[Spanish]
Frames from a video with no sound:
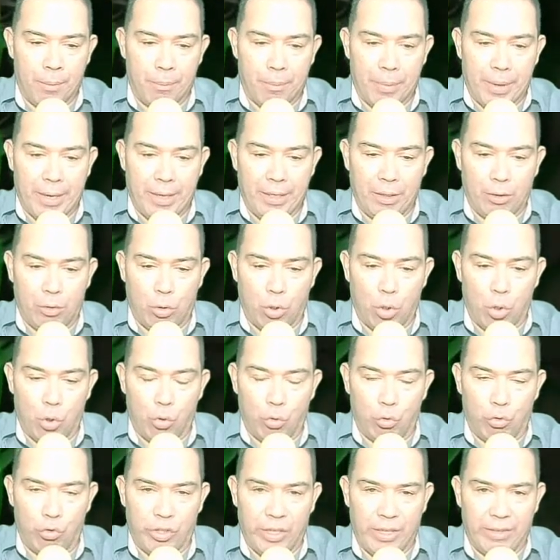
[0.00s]
para
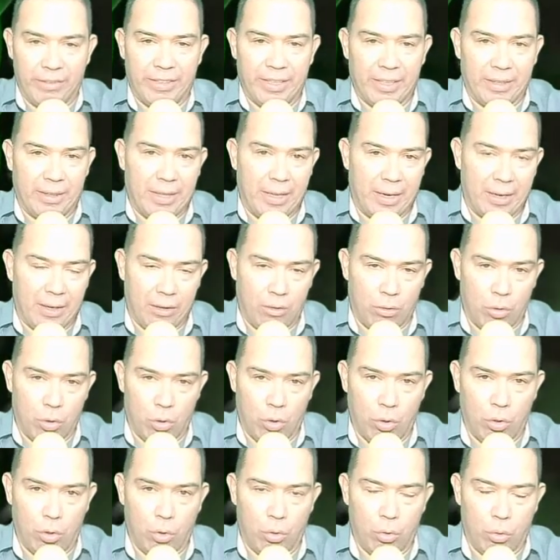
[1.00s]
introducirse a
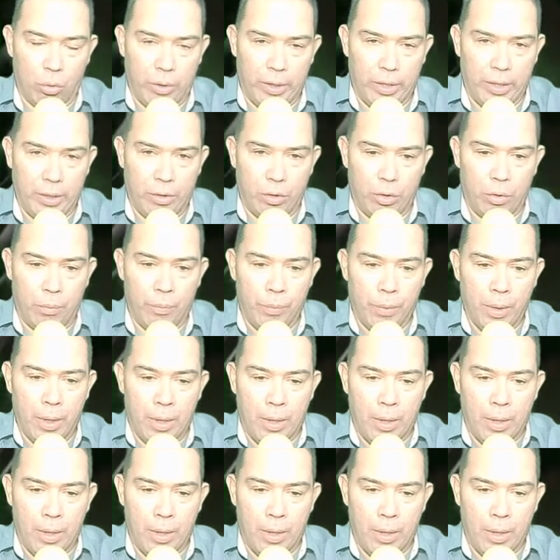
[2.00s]
territorio hondureño